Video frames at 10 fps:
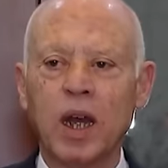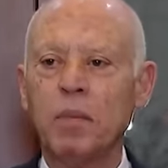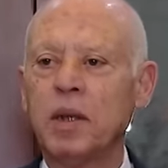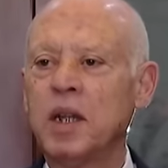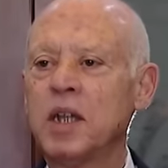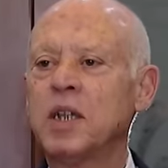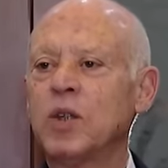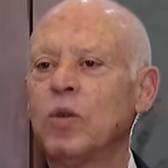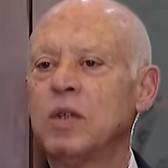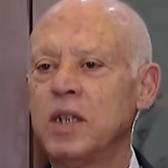عمي
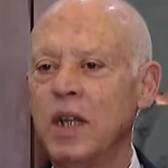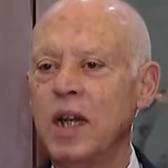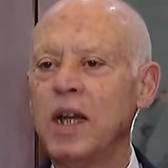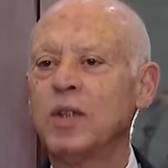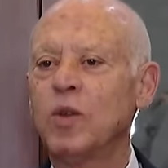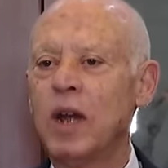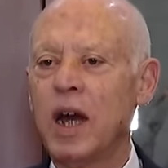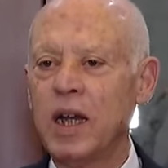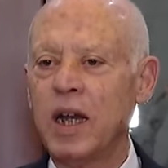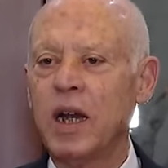رشيد الزوز ما يغيبوش
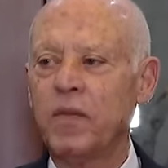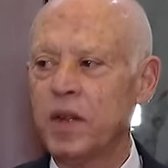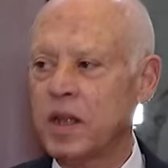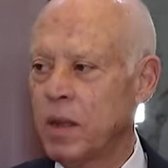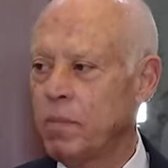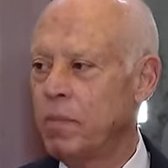جمعة لأخوهم